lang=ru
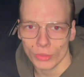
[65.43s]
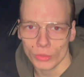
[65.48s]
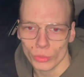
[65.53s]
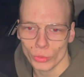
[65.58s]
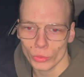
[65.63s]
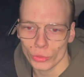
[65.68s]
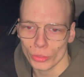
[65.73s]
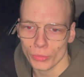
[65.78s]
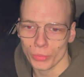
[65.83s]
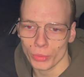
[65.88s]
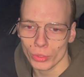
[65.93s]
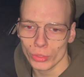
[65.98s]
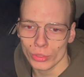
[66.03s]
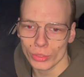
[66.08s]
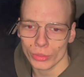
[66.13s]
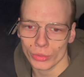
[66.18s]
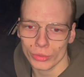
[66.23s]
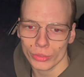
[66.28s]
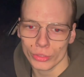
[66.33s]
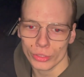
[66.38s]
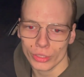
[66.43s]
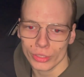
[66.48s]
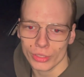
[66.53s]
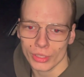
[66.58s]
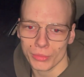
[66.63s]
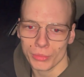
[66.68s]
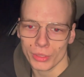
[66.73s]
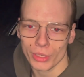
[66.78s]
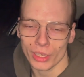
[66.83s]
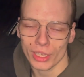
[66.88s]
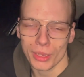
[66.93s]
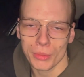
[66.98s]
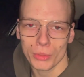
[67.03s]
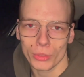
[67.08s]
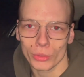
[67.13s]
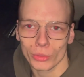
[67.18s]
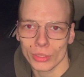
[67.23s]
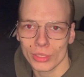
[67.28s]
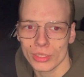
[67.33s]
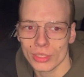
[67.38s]
все очень просто, он сейчас на меня
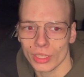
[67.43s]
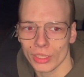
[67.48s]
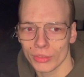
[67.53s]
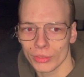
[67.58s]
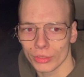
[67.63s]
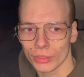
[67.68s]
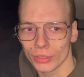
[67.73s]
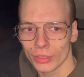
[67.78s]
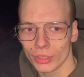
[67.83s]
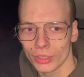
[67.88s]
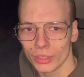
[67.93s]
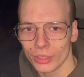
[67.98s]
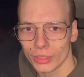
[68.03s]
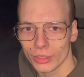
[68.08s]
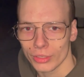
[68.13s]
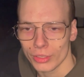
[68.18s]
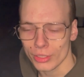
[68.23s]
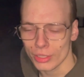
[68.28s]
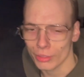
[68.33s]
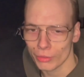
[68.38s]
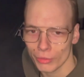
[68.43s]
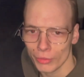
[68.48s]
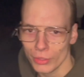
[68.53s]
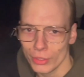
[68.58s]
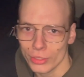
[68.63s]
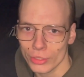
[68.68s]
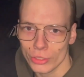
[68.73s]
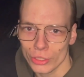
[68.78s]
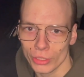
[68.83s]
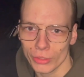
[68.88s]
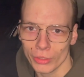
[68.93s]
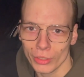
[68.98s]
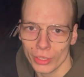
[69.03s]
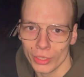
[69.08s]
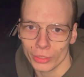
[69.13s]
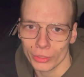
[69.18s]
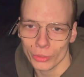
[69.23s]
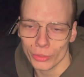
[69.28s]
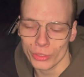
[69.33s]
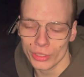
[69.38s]
камеру наставил. Если увидите
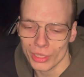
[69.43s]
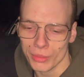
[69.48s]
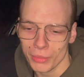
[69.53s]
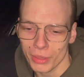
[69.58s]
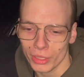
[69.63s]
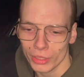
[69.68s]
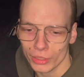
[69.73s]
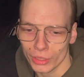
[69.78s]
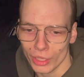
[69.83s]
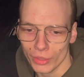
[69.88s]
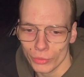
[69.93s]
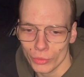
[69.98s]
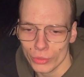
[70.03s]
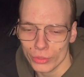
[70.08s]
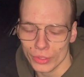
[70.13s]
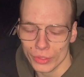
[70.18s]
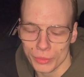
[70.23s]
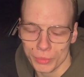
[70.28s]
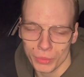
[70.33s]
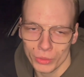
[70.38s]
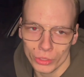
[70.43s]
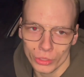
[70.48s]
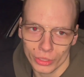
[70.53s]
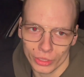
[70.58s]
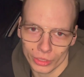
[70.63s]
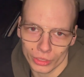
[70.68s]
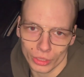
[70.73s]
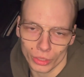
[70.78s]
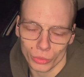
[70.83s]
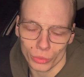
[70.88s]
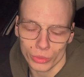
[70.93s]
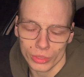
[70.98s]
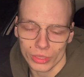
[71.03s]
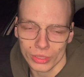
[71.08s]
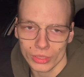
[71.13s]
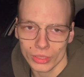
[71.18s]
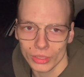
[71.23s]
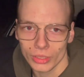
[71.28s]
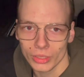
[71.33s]
человека, который снимает на iPhone со вспышкой, это аутист.